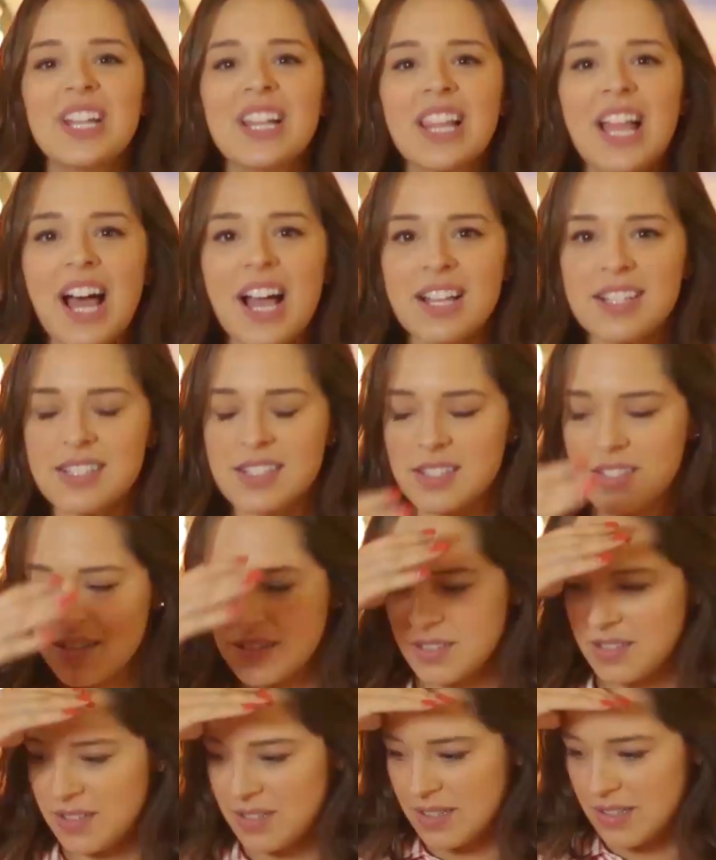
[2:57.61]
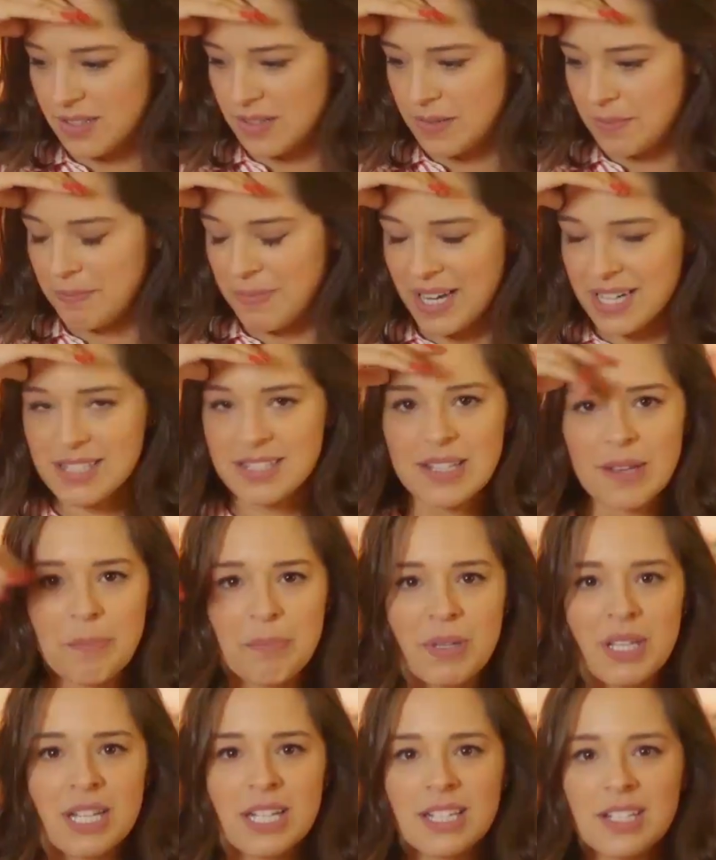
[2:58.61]
lilás. Mas tá
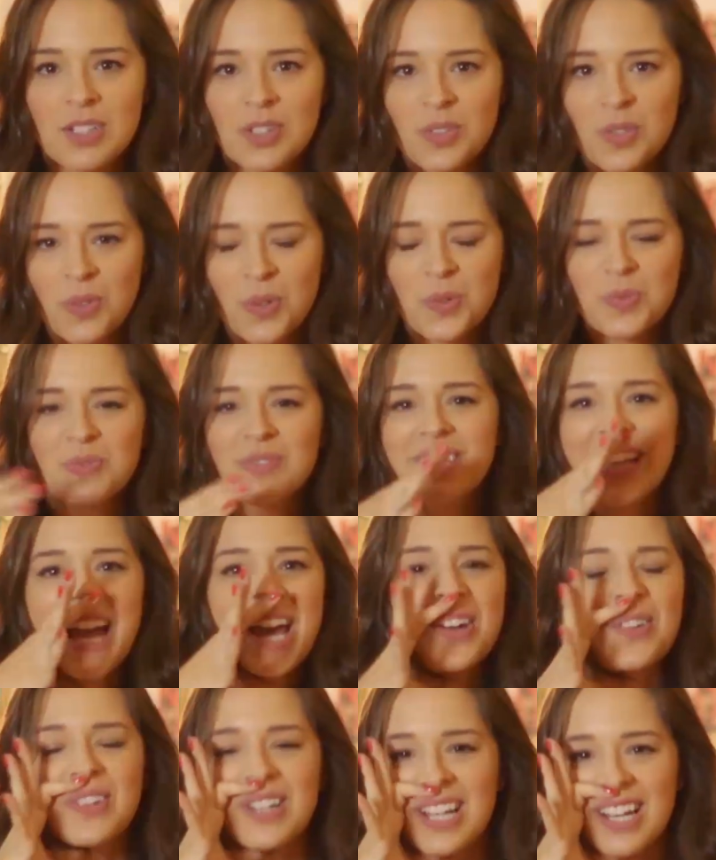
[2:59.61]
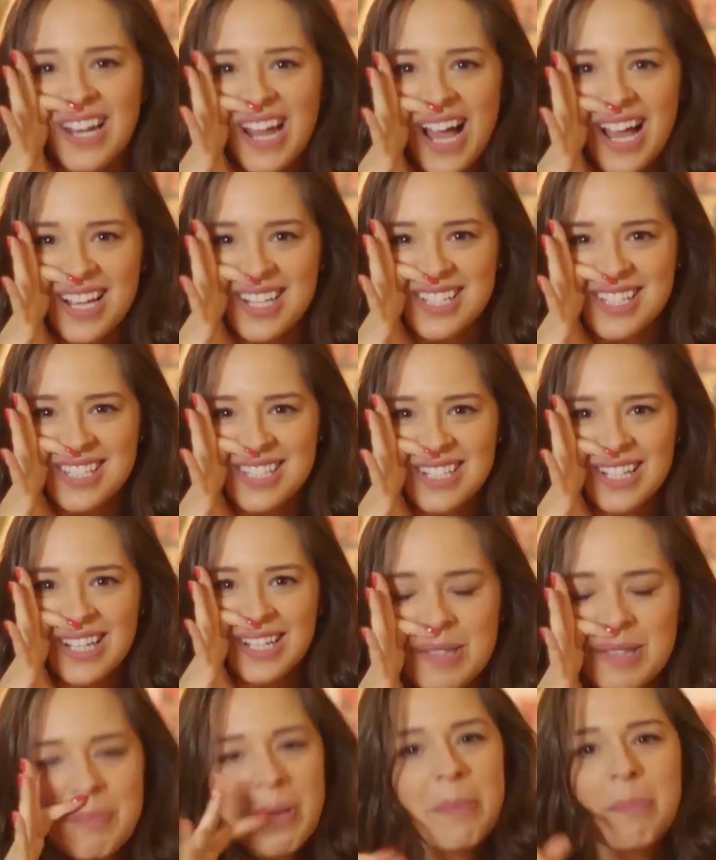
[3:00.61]
pirando. Um terno lilás
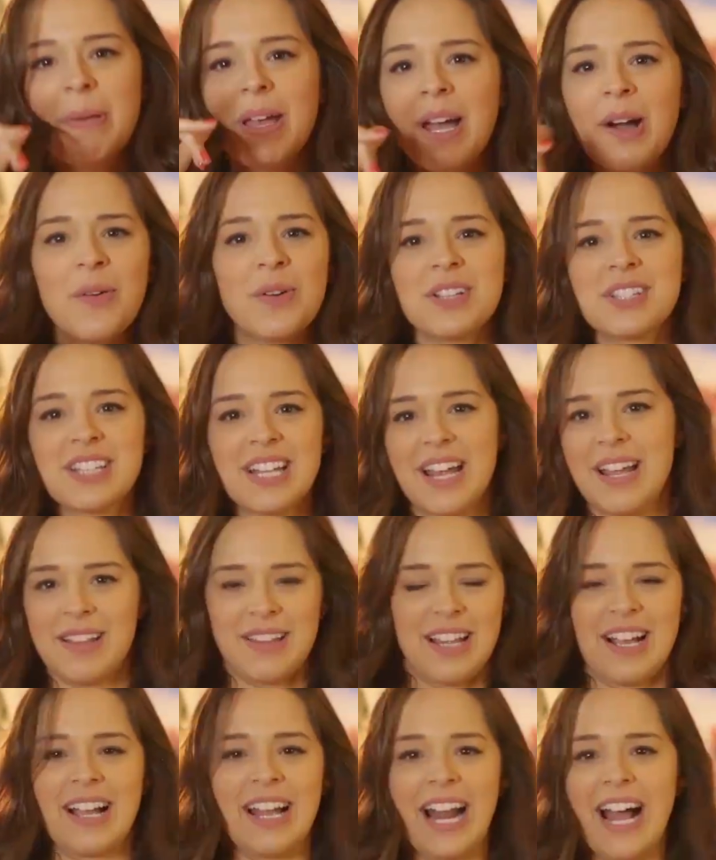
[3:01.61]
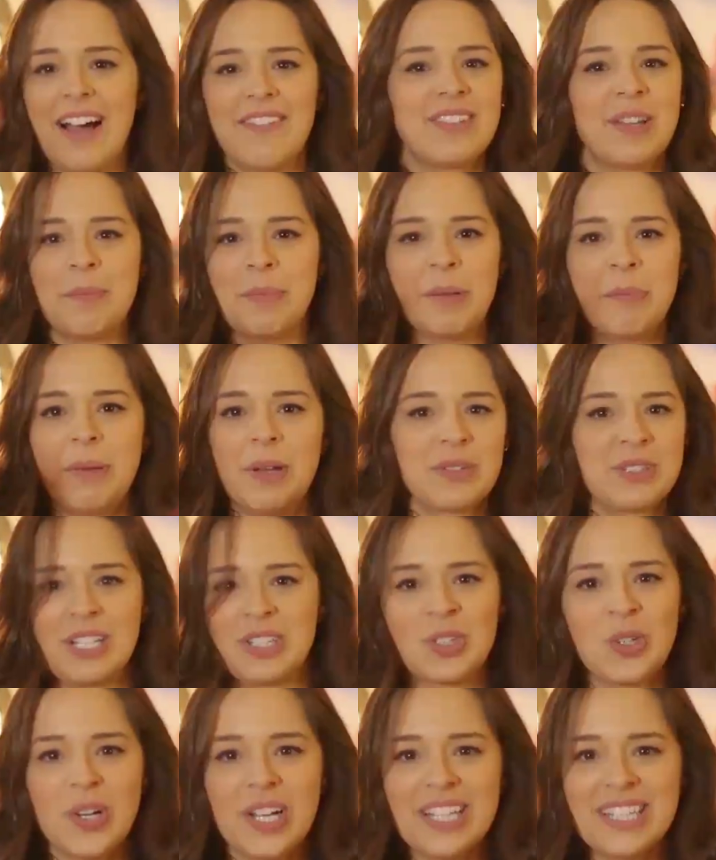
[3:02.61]
bebeu antes, né? Tá grávida, bebeu,
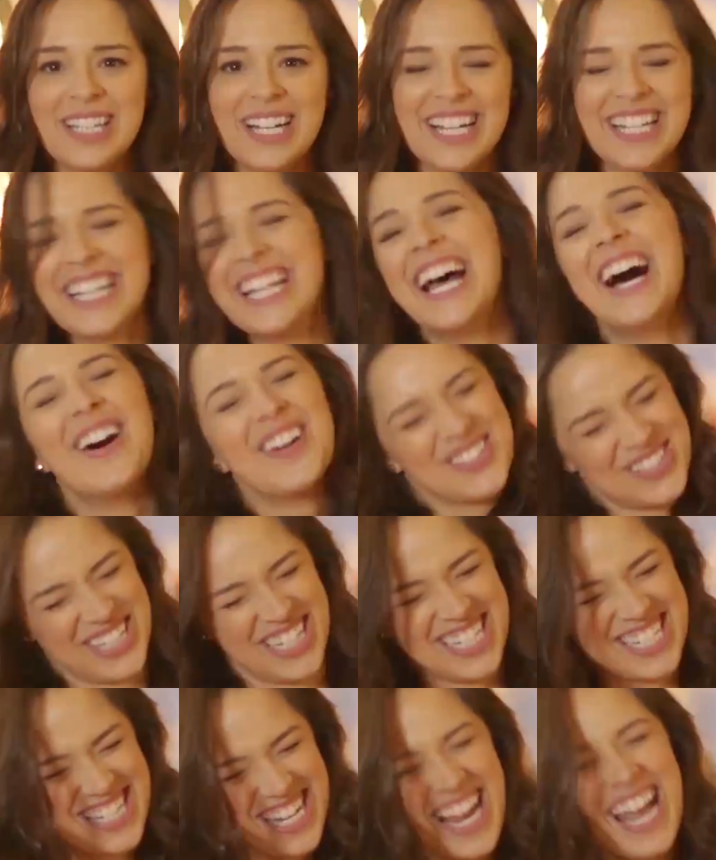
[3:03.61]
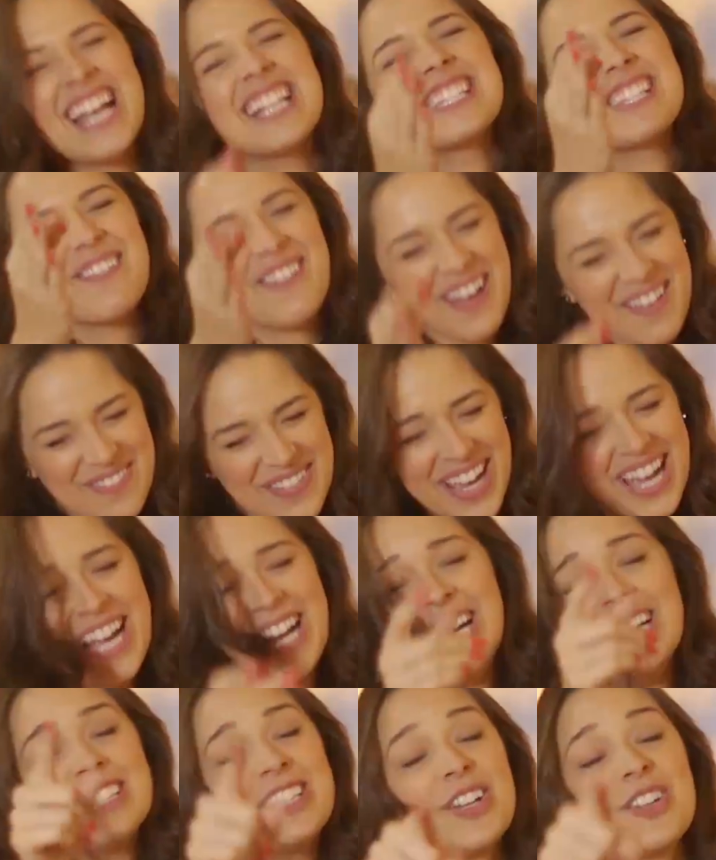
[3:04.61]
tá doida? Não, gente. Aí você vai ver.
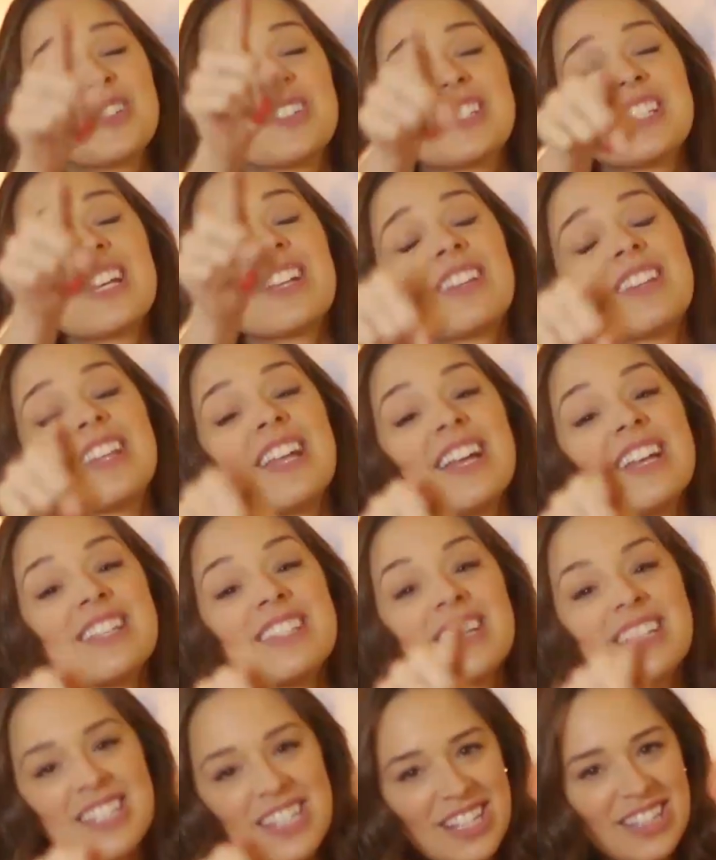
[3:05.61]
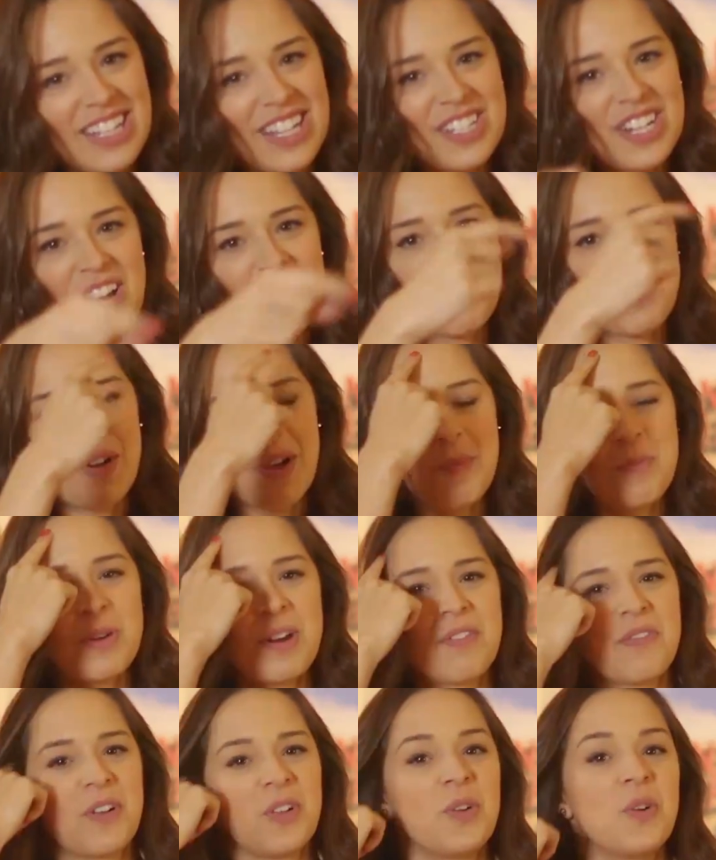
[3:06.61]
Tenho certeza que você até já viu aí
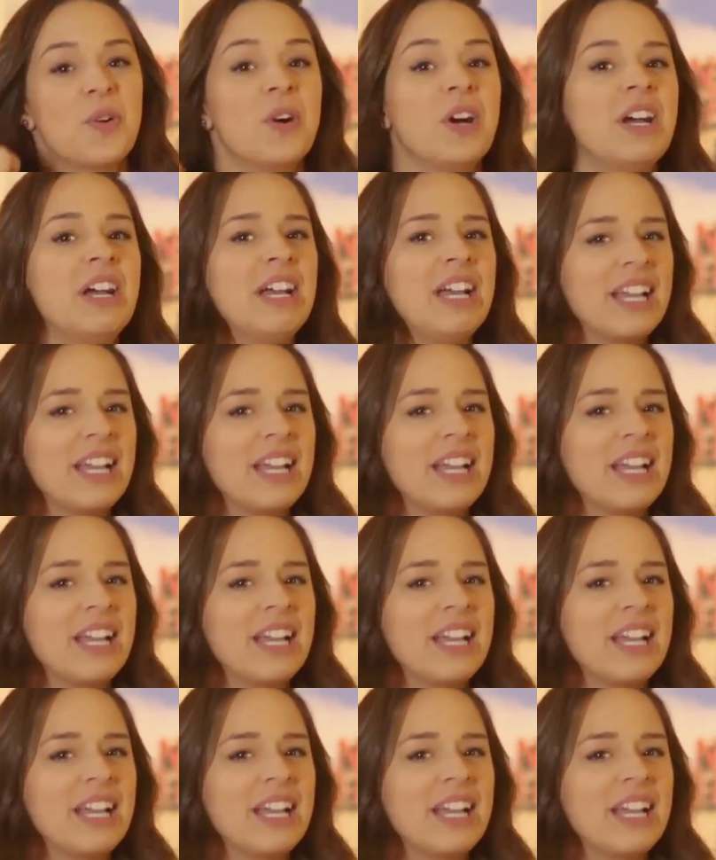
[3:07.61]
por aí e falou: